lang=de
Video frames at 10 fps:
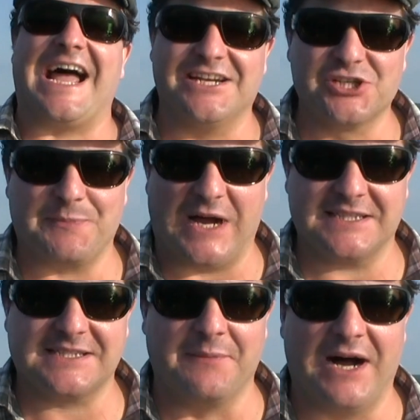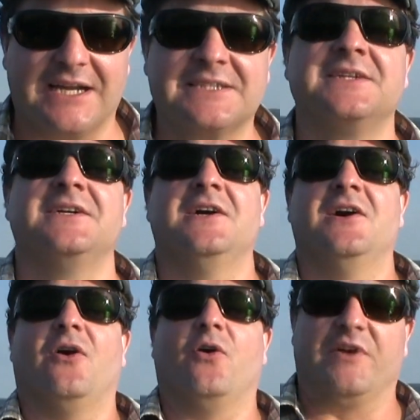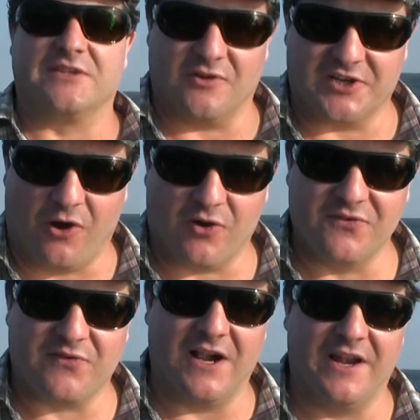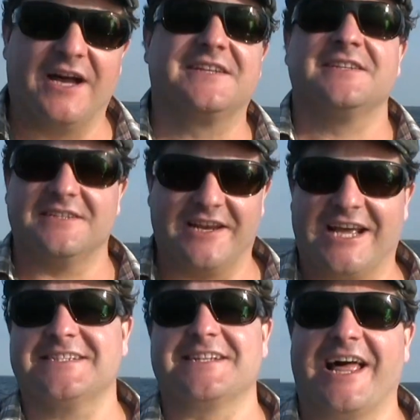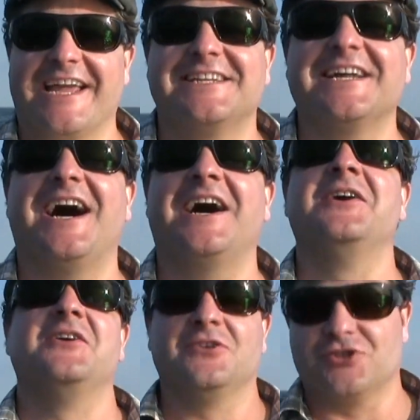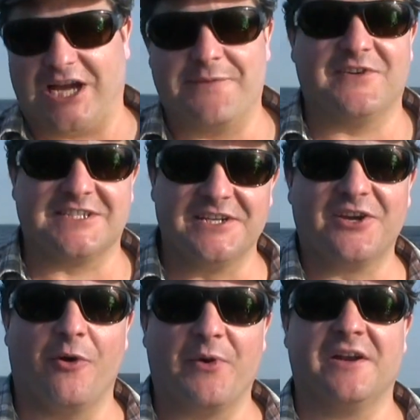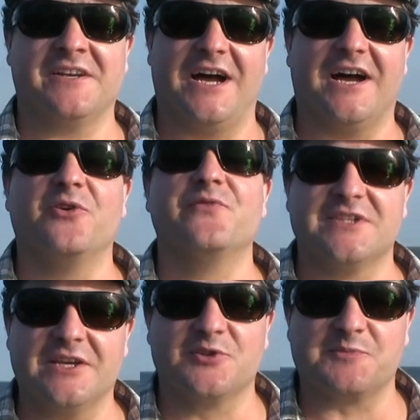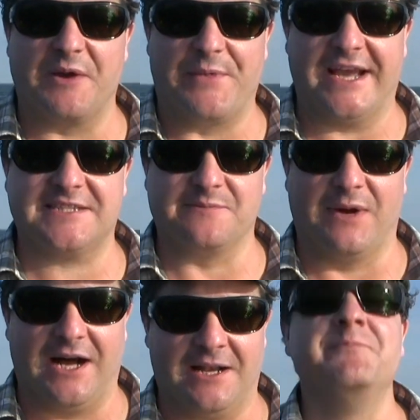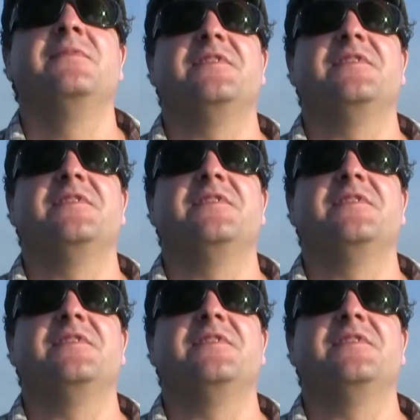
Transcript: Heidenspaß gemacht. Und wenn es euch auch gefallen hat, dann lasst ein Like da Schreibt was in die Kommentare und wir sehen uns beim nächsten Mal.